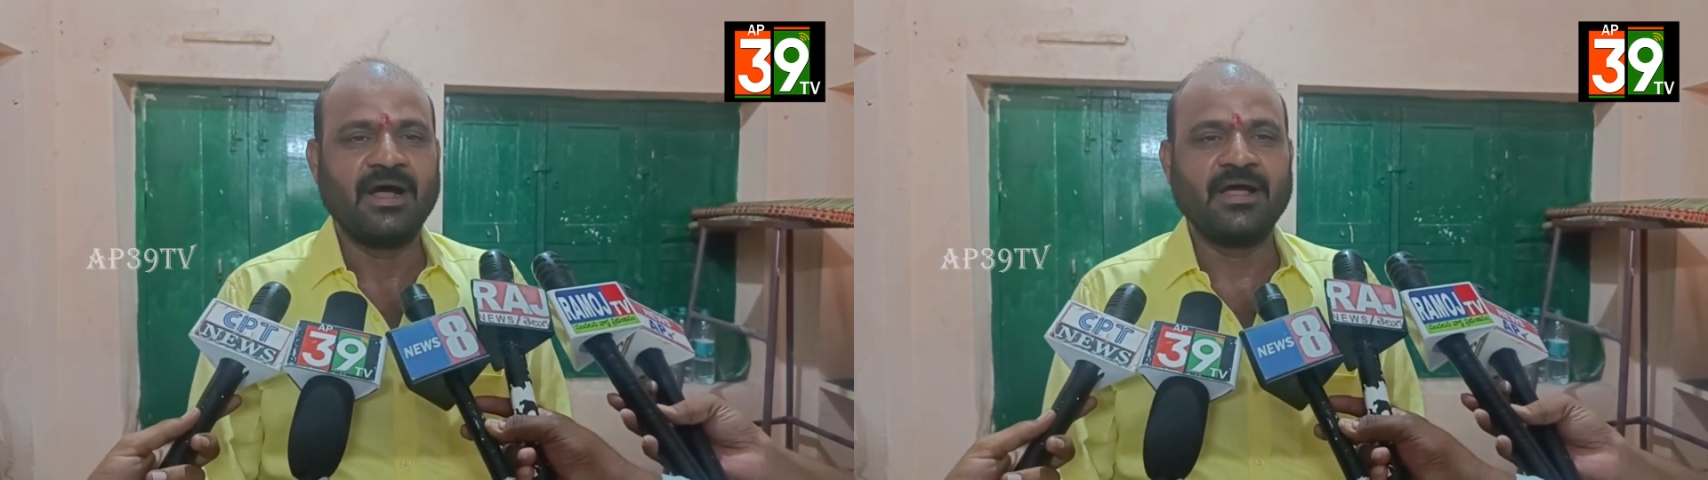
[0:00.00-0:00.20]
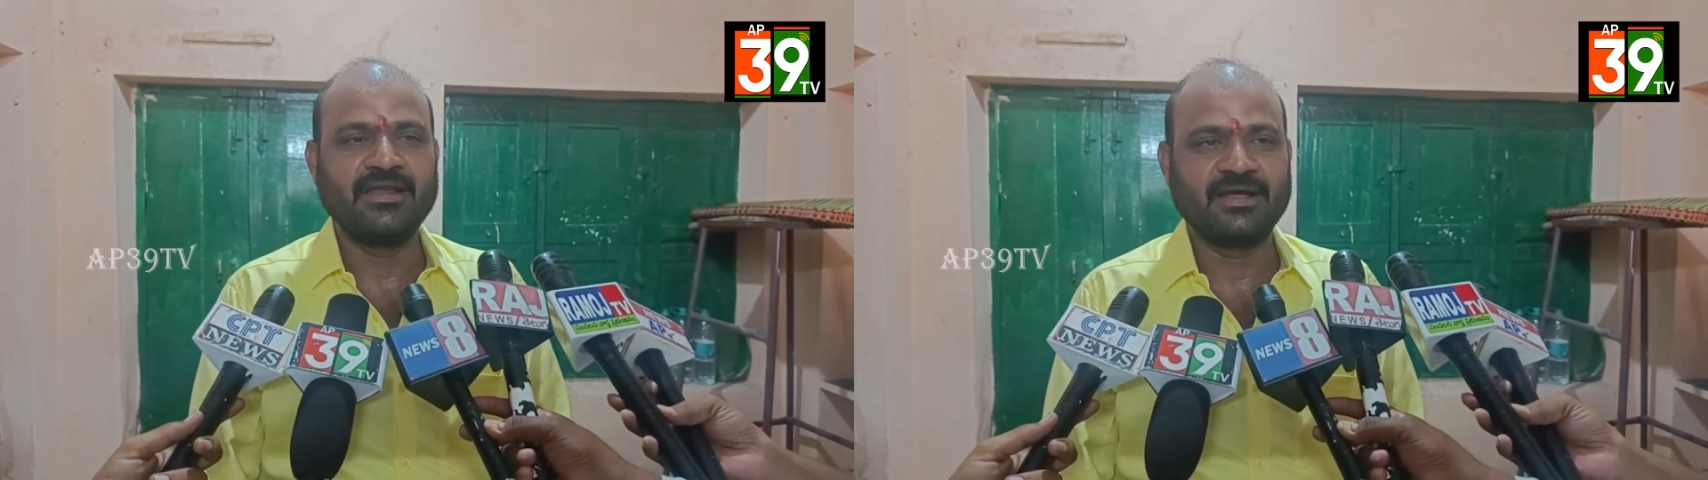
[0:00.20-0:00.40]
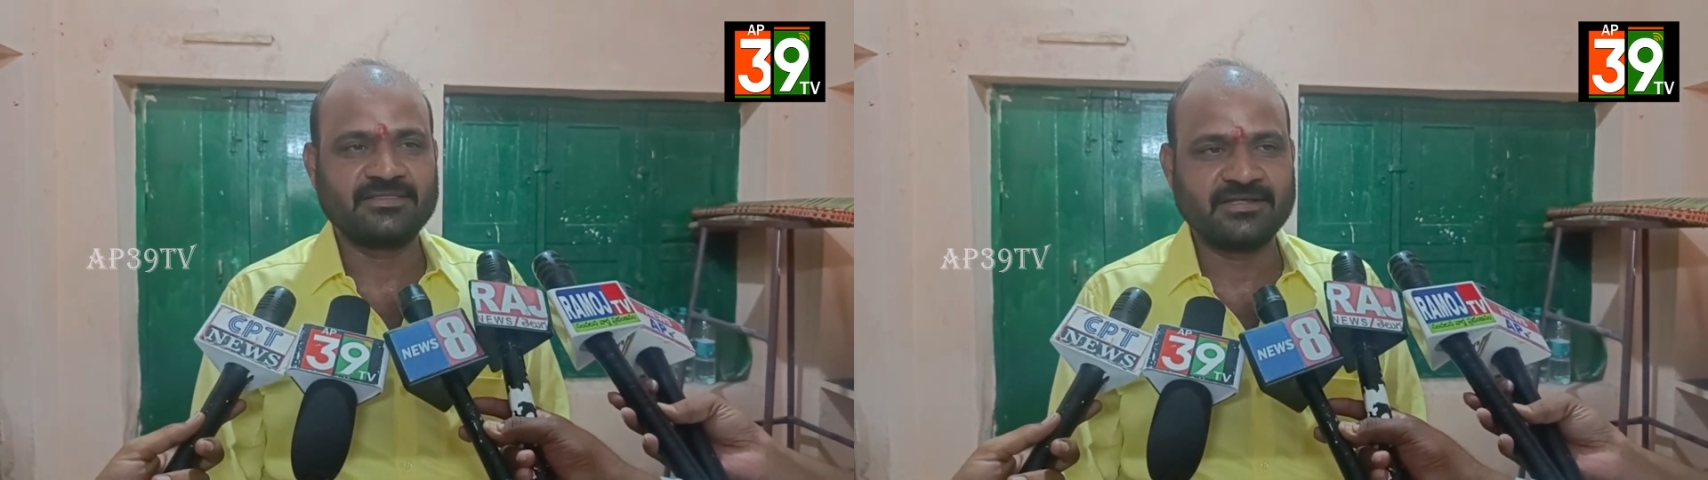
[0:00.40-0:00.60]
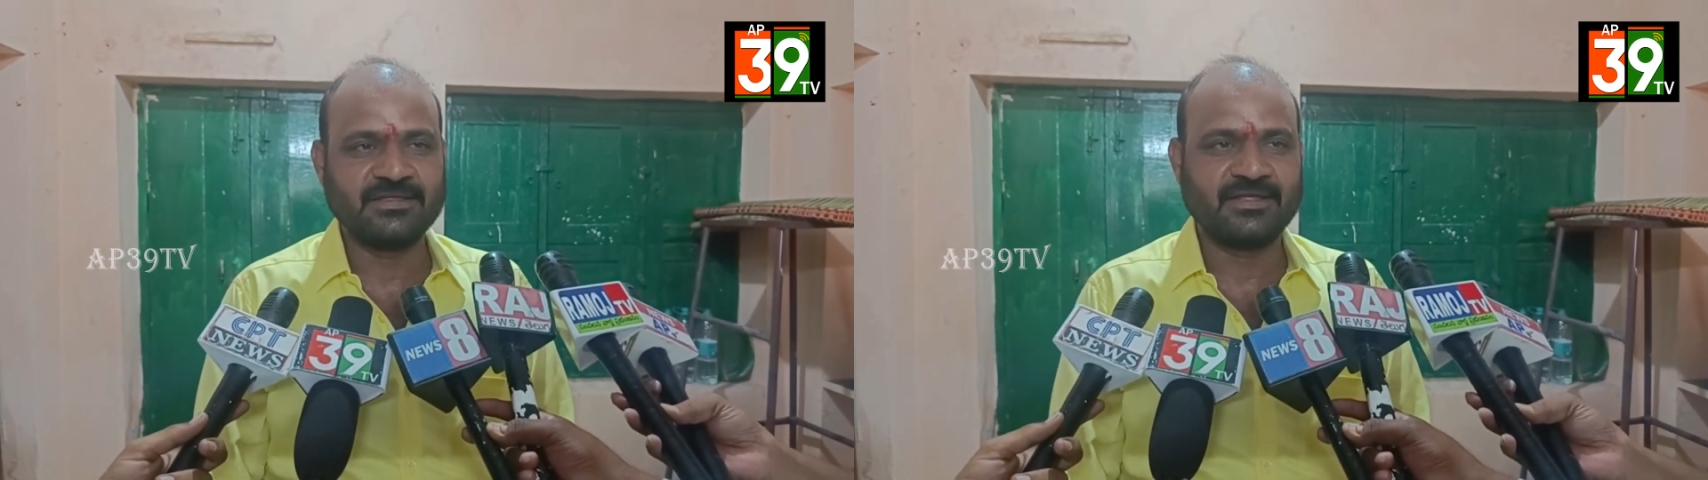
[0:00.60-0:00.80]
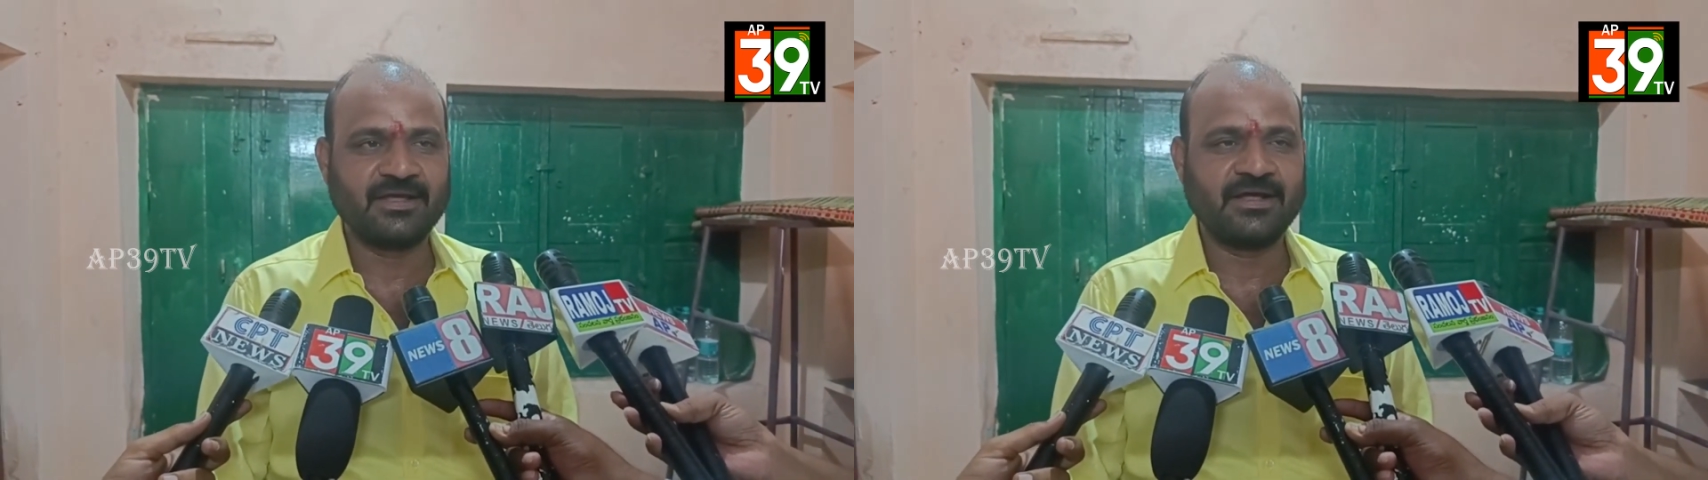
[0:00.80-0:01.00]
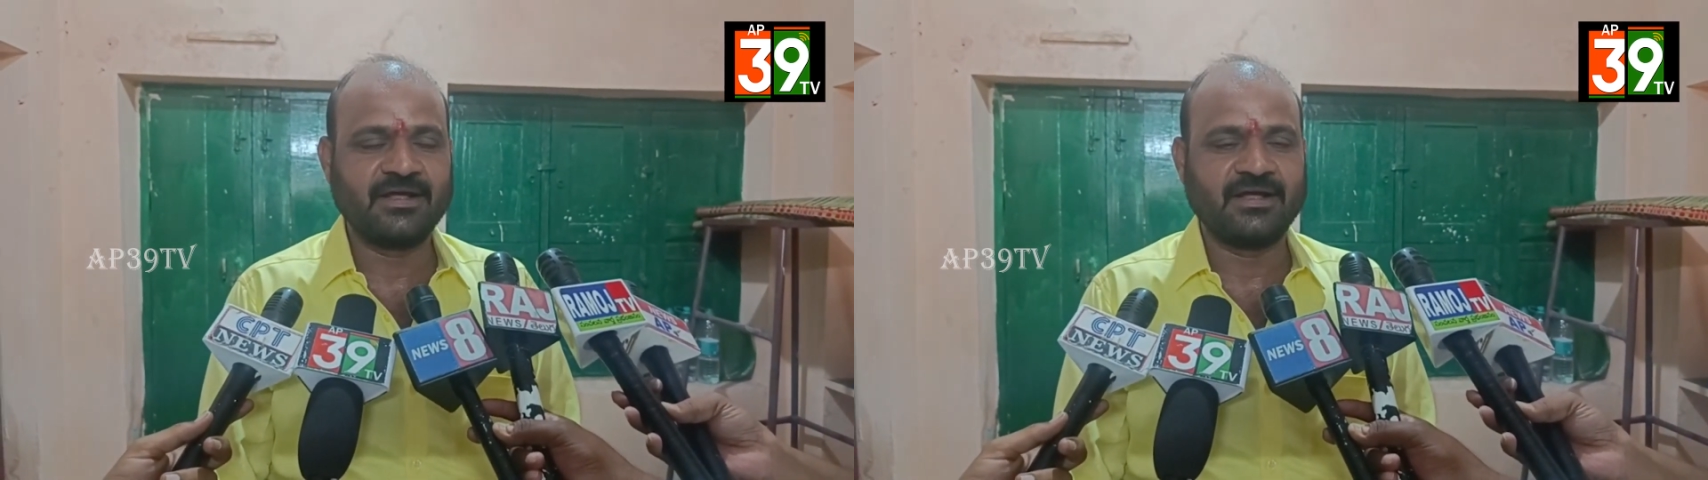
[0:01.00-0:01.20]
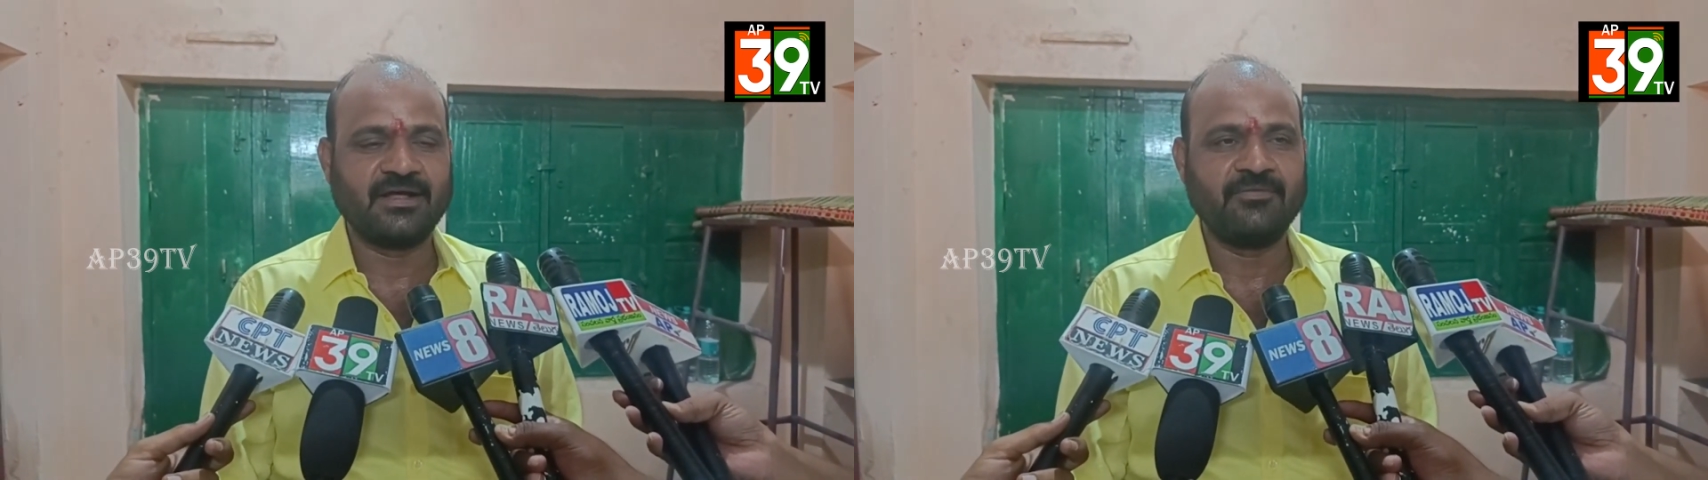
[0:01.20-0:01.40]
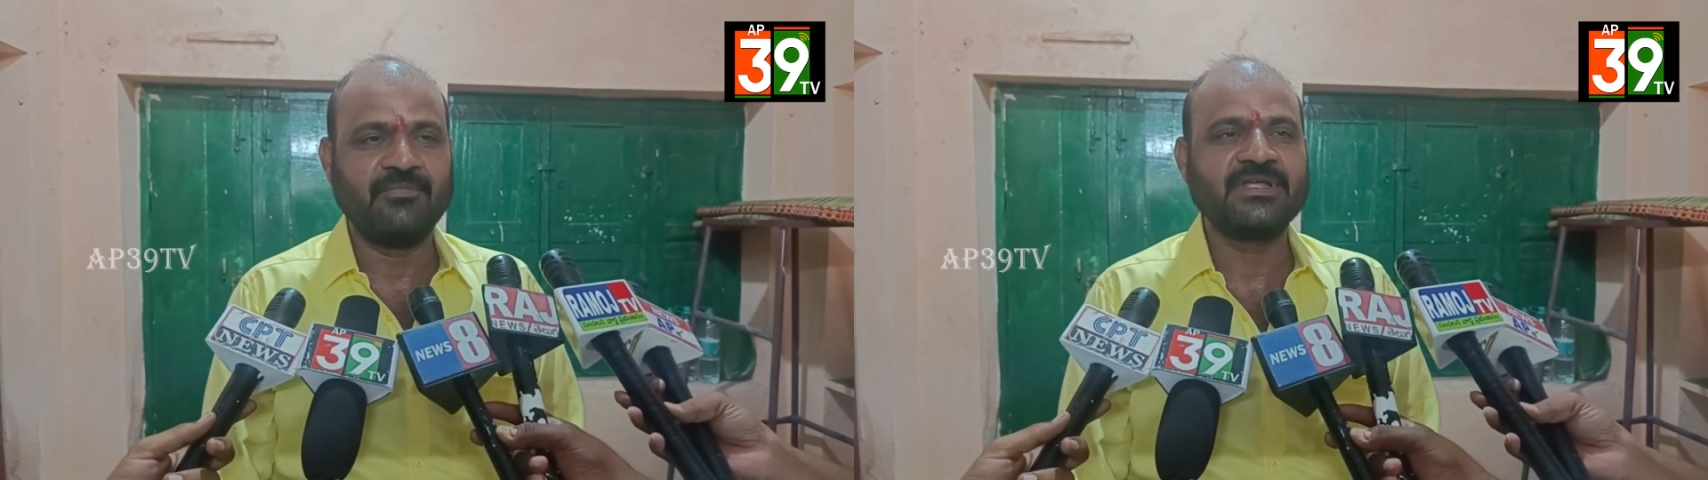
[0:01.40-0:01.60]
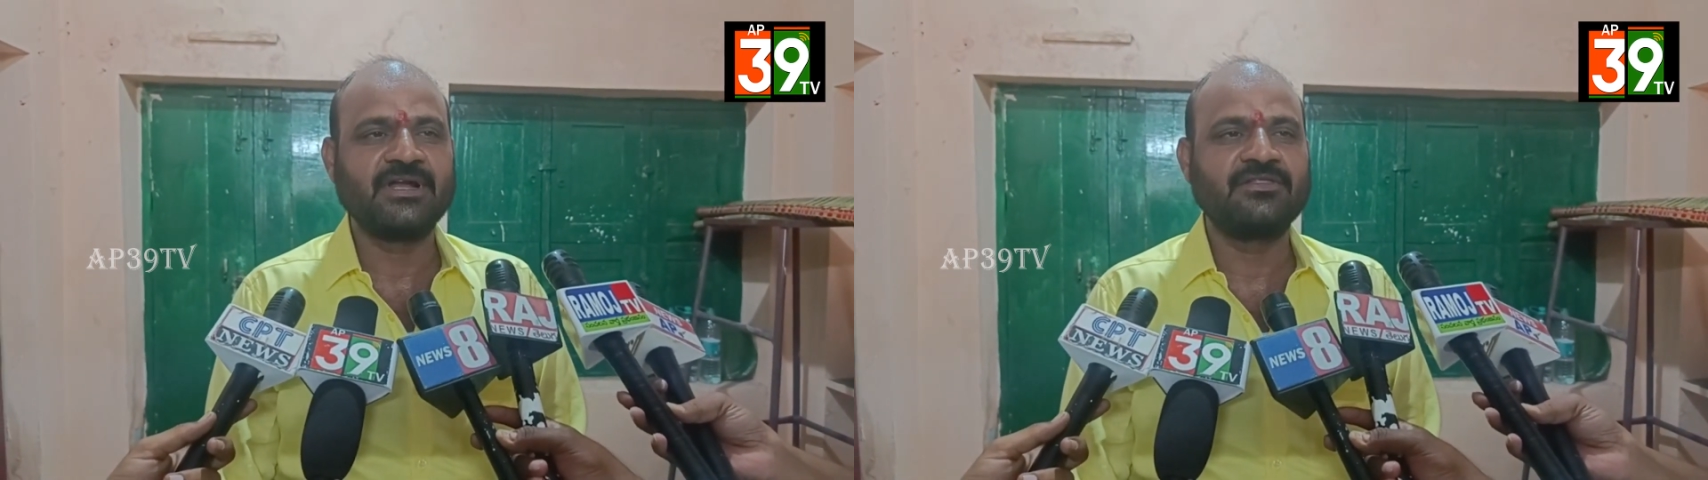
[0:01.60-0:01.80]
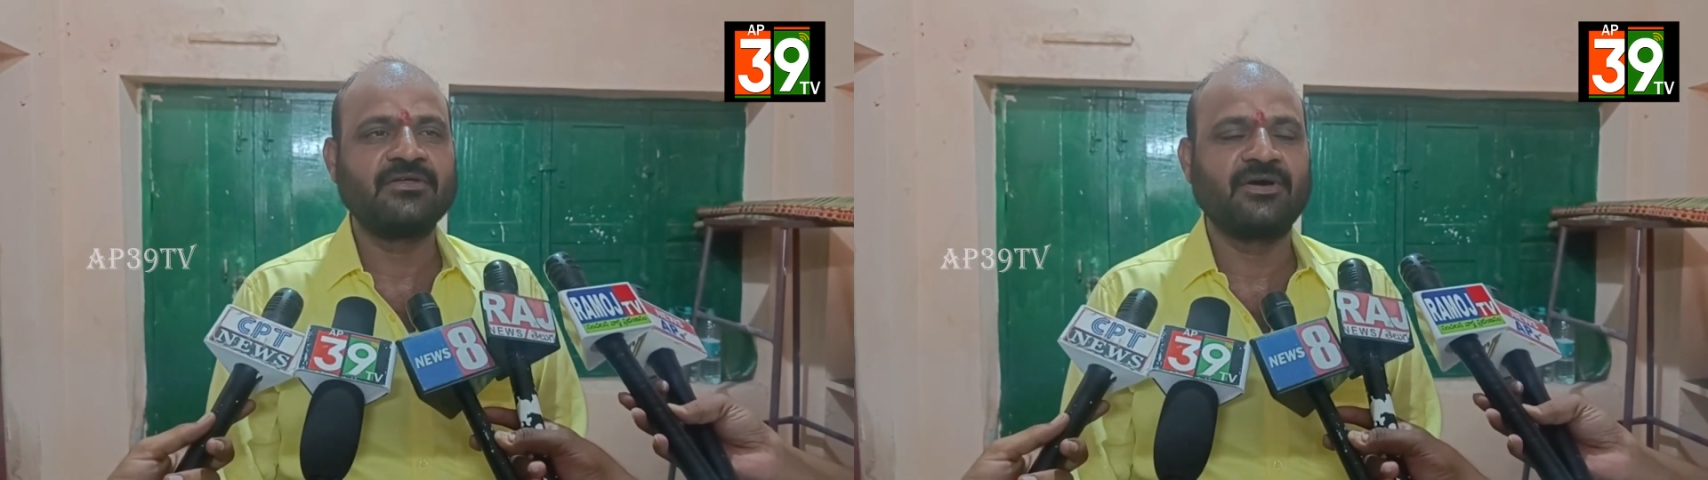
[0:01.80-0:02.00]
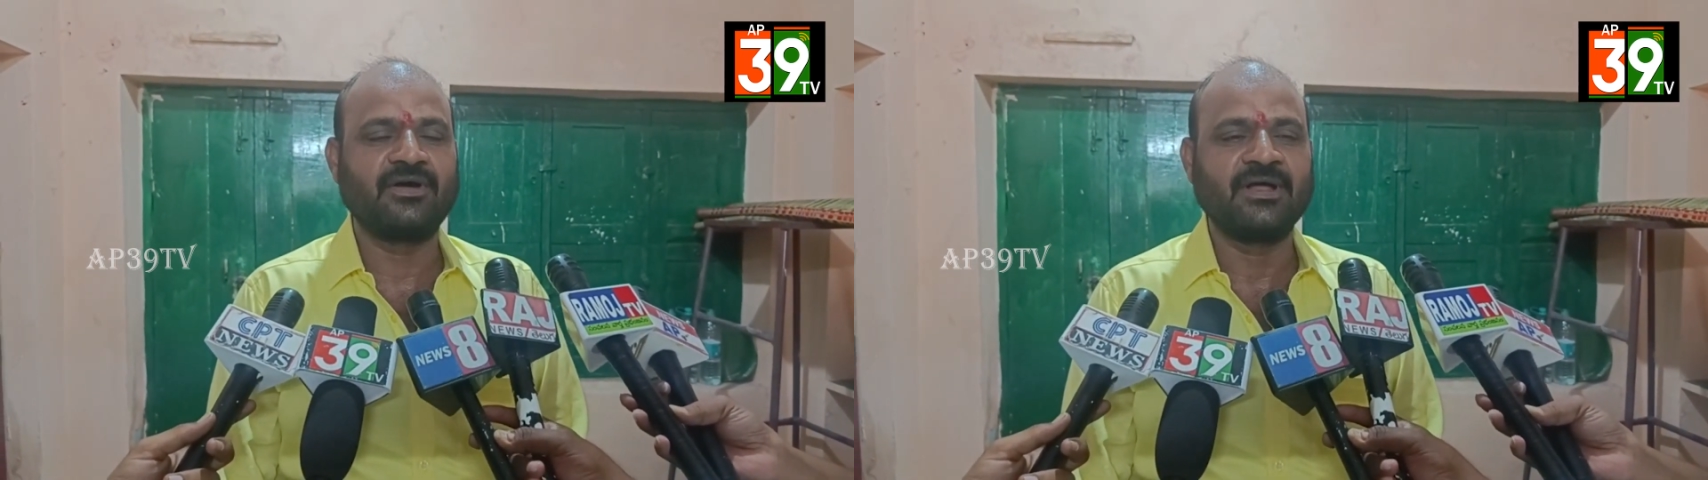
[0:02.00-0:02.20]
ఆయన్ని అత్యధికంగా మెజార్టీతో